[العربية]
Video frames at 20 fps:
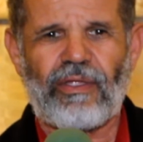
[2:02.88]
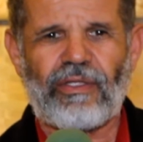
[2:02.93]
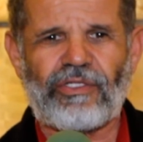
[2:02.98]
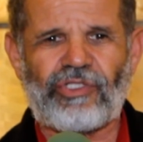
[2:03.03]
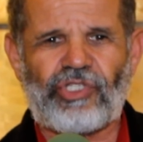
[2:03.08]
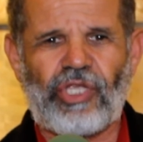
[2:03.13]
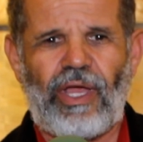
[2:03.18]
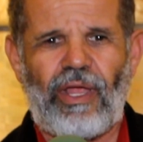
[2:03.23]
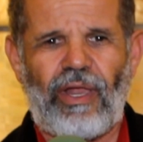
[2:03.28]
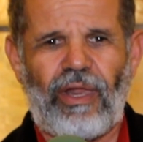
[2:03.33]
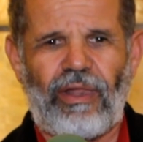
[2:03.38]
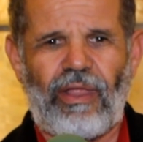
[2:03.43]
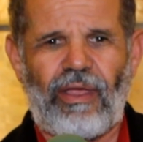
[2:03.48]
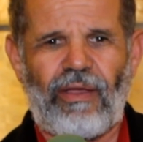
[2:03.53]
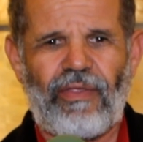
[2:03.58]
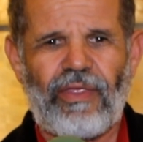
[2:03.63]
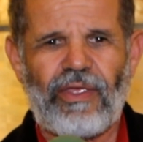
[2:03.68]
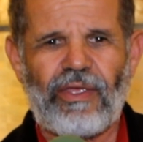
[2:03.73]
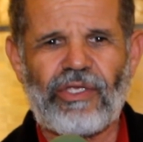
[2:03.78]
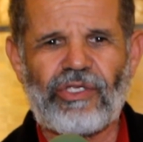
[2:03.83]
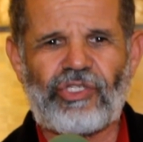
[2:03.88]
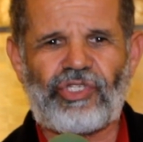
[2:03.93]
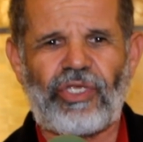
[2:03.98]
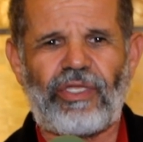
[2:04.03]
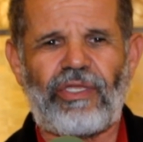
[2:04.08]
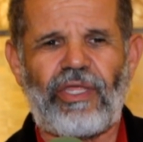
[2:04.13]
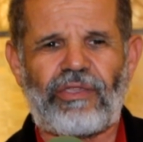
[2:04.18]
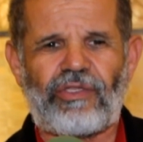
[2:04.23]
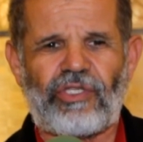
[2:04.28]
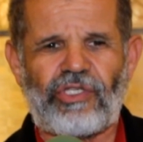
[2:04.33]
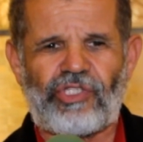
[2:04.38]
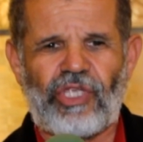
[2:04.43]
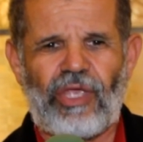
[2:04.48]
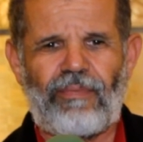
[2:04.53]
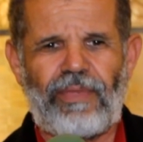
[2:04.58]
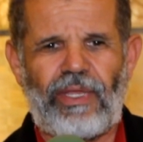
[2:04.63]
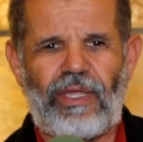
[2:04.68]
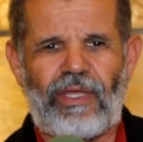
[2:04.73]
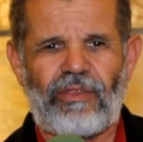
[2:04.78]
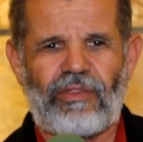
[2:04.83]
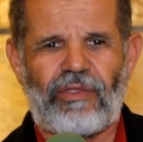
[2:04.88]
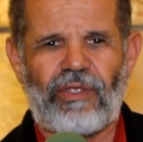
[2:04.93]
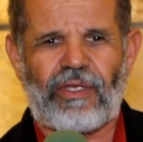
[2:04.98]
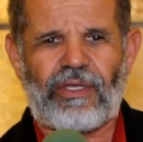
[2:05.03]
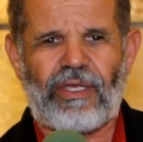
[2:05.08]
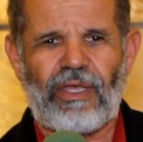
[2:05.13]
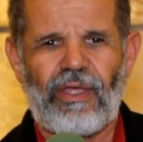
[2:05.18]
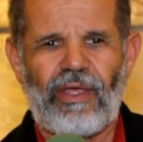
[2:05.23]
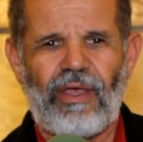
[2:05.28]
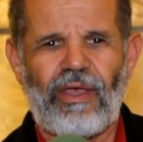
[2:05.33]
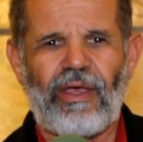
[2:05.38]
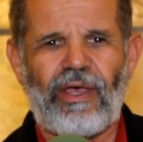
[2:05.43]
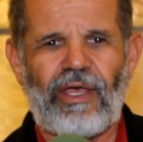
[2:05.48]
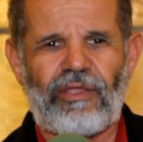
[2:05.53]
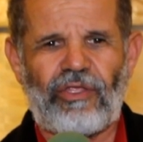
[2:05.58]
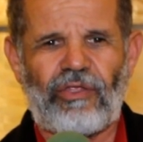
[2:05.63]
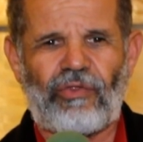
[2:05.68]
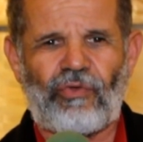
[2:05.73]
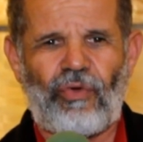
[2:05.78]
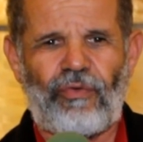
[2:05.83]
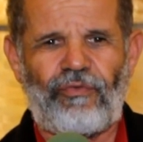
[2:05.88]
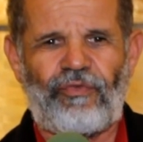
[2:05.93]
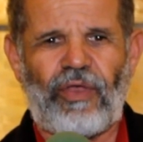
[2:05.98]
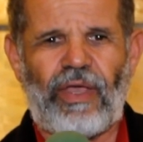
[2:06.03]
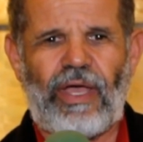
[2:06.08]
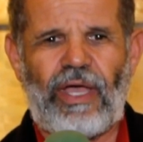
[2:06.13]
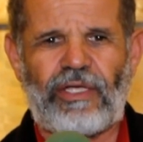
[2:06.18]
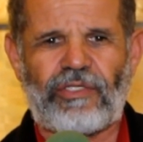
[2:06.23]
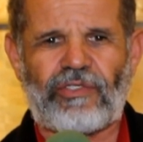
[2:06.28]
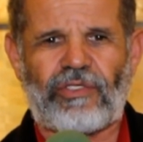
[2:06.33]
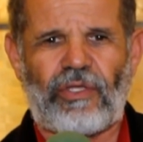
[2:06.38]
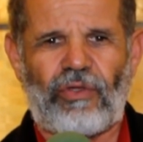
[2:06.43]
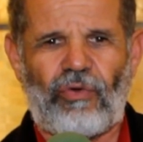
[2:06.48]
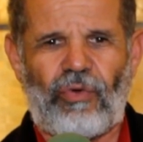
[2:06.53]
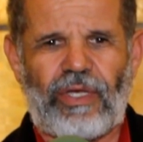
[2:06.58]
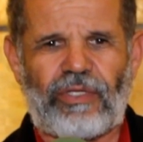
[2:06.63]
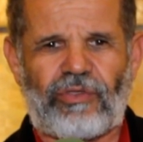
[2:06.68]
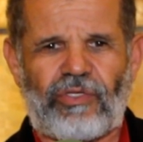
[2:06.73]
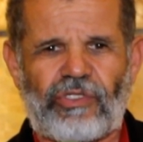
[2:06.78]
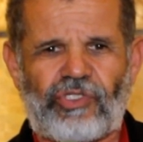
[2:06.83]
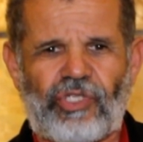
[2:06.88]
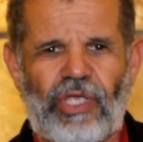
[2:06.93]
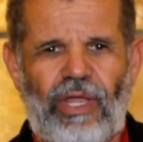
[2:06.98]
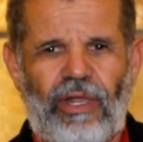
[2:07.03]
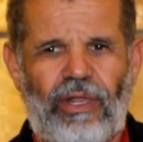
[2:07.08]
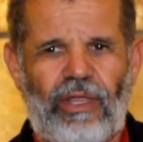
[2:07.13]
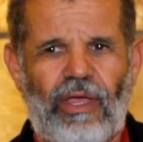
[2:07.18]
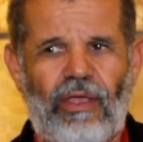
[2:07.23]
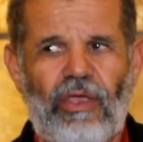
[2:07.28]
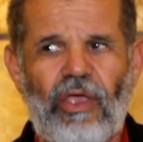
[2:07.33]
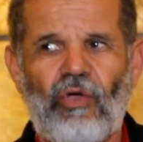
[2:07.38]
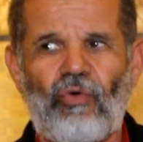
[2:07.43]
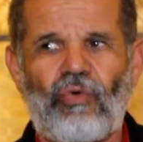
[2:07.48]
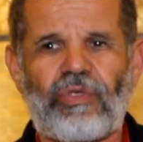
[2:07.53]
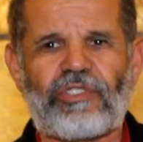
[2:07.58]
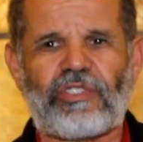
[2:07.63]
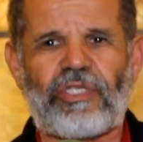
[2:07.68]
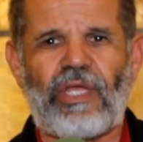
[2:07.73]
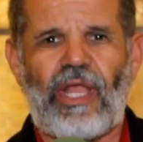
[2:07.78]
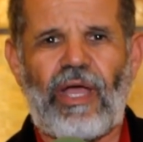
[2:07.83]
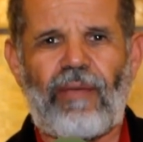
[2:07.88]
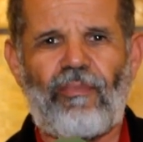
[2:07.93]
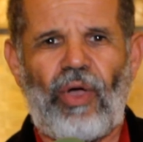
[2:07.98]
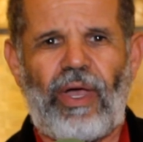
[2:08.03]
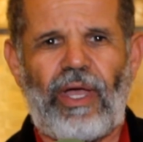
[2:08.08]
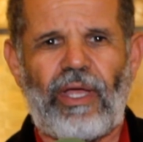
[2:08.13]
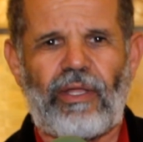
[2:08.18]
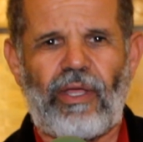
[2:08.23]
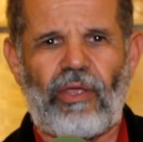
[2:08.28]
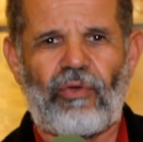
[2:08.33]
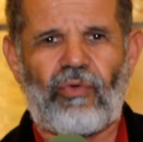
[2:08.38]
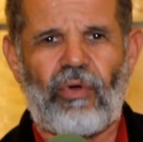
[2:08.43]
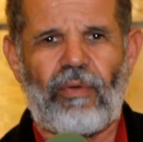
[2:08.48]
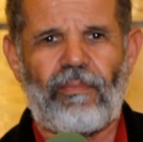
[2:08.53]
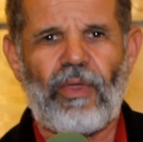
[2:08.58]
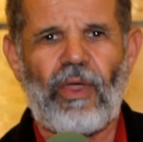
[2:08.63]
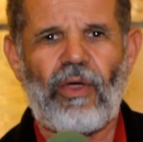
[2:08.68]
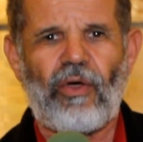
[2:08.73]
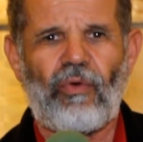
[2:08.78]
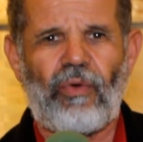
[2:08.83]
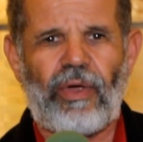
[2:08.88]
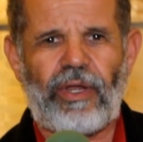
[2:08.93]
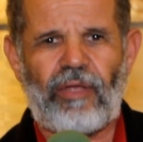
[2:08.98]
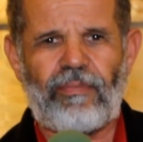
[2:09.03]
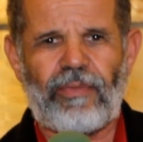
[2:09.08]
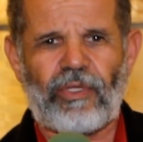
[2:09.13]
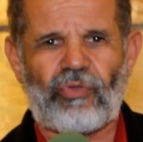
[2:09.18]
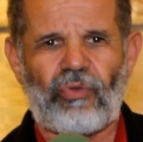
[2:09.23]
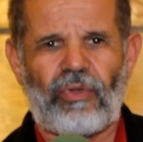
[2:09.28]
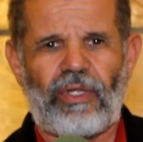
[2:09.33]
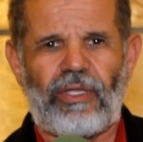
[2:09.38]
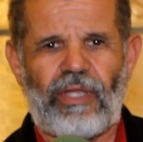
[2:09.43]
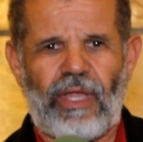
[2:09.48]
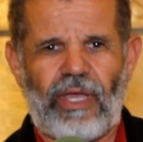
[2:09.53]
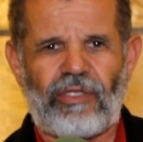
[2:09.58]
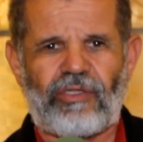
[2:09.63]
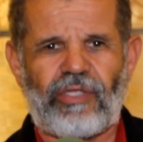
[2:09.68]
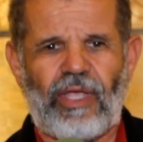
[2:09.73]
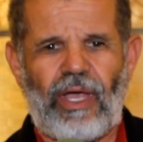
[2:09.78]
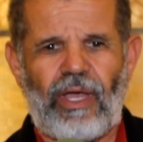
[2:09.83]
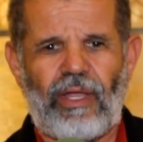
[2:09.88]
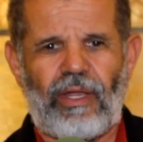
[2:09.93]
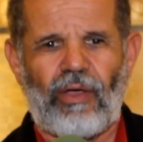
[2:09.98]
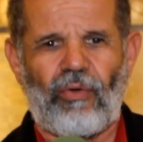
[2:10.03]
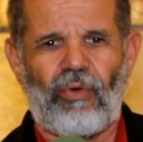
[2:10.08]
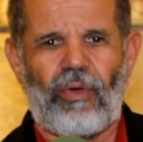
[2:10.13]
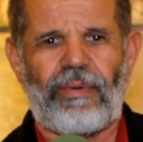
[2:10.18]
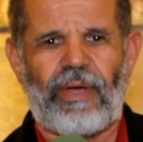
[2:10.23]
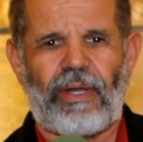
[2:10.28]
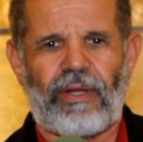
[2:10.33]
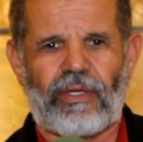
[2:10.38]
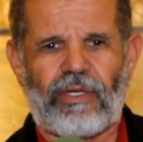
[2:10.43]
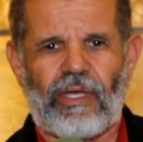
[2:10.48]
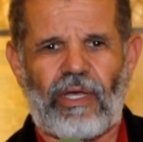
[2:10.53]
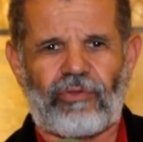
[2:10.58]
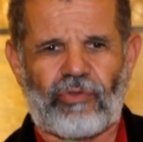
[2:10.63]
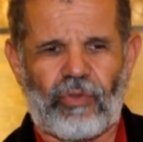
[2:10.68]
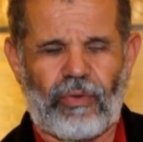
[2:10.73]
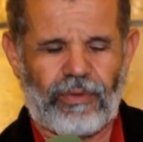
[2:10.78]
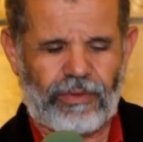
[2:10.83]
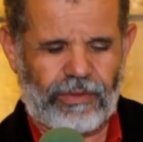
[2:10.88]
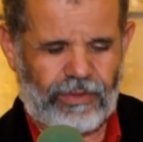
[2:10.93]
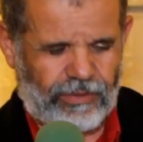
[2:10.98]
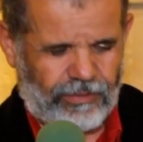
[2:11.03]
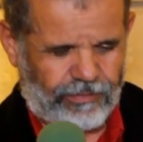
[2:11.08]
ان شاء الله شي نتيجه من عندك غادي تكون في احسن وقت ان شاء الله والسلام عليكم ورحمه الله تعالى وبركاته